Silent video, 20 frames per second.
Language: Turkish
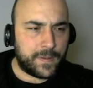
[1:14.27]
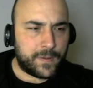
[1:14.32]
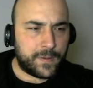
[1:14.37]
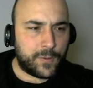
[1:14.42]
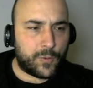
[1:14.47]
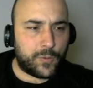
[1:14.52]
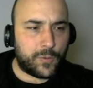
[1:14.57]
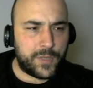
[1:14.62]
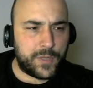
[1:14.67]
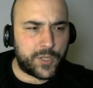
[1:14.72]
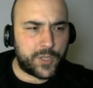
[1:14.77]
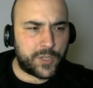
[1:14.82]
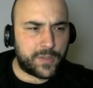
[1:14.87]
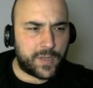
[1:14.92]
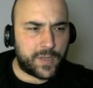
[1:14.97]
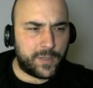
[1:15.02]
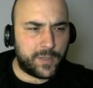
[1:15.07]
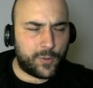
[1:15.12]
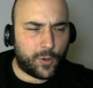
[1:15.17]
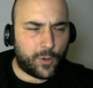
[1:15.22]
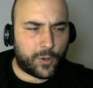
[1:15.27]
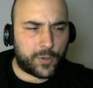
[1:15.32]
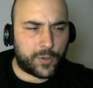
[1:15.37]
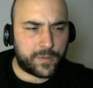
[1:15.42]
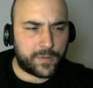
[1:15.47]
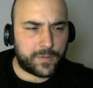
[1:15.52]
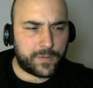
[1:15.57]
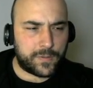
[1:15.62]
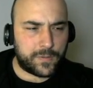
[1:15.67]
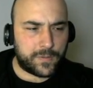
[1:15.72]
Condition'ların yok.
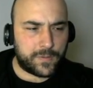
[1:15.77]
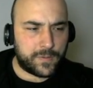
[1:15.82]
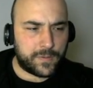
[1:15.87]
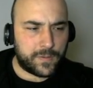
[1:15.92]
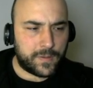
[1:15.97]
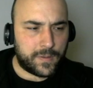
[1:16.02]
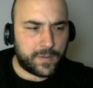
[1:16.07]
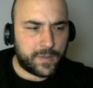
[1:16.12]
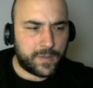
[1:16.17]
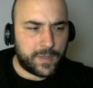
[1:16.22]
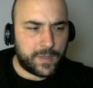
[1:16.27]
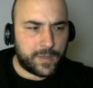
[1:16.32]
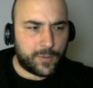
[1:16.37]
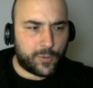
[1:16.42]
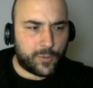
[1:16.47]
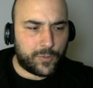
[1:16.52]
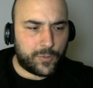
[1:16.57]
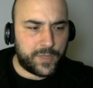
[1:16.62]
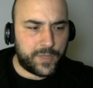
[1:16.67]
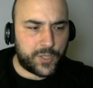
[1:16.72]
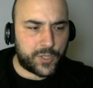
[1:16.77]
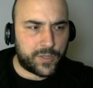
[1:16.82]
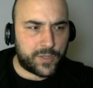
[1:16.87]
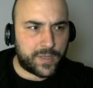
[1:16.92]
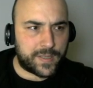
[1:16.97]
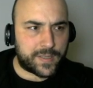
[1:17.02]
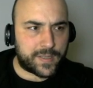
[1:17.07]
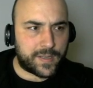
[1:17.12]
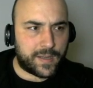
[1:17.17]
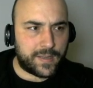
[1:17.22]

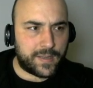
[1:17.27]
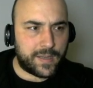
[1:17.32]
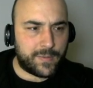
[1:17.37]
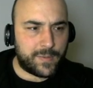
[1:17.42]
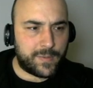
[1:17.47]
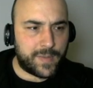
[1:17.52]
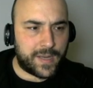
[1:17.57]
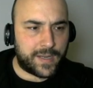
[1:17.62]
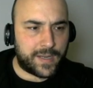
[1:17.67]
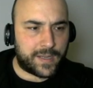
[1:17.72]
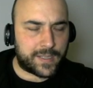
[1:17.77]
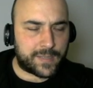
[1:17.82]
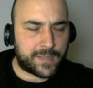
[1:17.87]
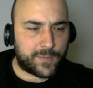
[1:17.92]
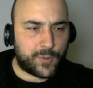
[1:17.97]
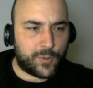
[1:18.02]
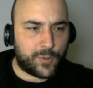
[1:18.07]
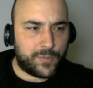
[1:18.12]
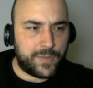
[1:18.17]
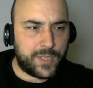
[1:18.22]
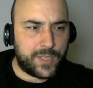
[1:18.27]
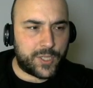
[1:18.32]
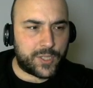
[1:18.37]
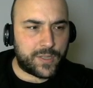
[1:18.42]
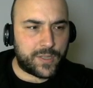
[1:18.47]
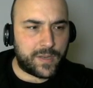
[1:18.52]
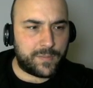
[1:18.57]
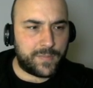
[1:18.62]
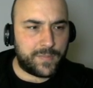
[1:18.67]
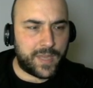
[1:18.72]
Condition'ları sağlayabilmen lazım.
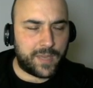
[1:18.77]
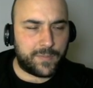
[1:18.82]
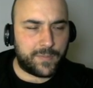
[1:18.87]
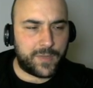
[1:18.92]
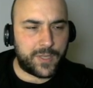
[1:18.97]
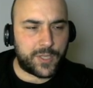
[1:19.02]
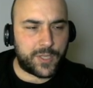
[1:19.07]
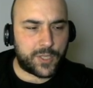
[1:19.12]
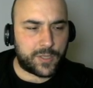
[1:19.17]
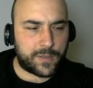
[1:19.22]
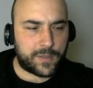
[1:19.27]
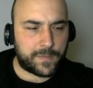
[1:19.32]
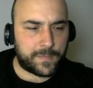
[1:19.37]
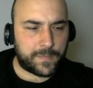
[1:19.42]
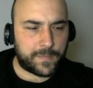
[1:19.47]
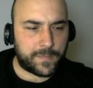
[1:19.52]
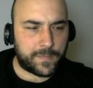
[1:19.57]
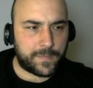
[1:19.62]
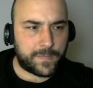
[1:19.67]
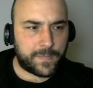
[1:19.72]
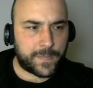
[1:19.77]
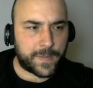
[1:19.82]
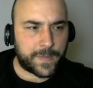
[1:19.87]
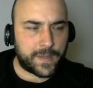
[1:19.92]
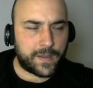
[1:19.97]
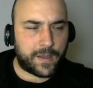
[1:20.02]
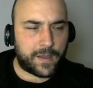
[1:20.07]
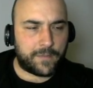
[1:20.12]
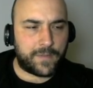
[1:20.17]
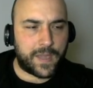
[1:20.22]
Condition'larım neymiş?
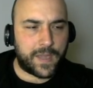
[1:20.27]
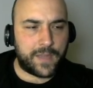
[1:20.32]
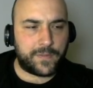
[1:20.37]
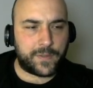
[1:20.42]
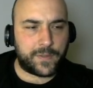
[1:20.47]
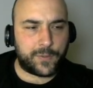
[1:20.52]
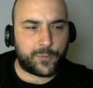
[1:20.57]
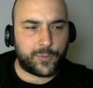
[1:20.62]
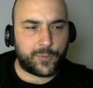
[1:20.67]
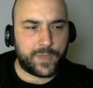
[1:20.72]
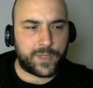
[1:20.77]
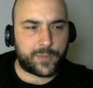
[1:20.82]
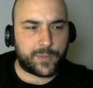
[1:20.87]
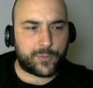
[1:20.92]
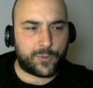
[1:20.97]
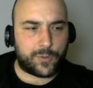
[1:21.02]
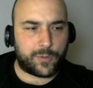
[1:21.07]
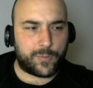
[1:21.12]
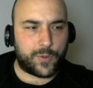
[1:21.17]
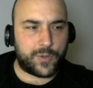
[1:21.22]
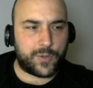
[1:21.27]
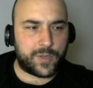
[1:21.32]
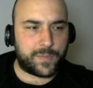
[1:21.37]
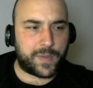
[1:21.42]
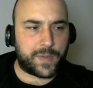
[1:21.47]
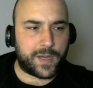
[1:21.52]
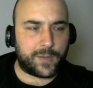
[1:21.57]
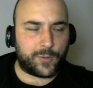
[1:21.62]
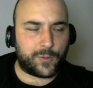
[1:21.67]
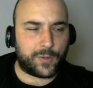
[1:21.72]
enter ruins diyorum önce
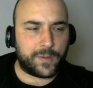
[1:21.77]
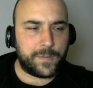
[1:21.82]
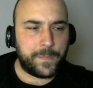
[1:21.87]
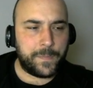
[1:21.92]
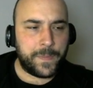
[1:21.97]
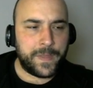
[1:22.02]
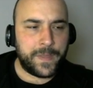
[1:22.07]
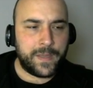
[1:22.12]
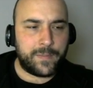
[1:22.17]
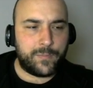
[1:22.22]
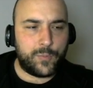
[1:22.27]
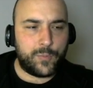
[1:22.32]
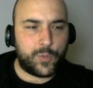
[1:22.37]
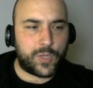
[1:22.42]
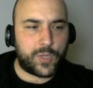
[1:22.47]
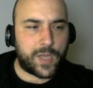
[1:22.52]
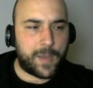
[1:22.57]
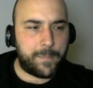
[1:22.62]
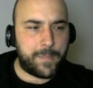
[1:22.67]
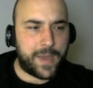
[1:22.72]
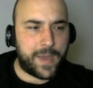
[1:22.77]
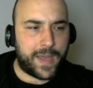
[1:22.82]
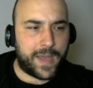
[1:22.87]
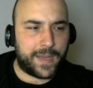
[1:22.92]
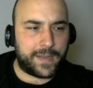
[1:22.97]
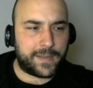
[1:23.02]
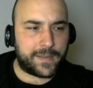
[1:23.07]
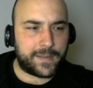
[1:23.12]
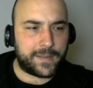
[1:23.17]
pardon. Mükemmel.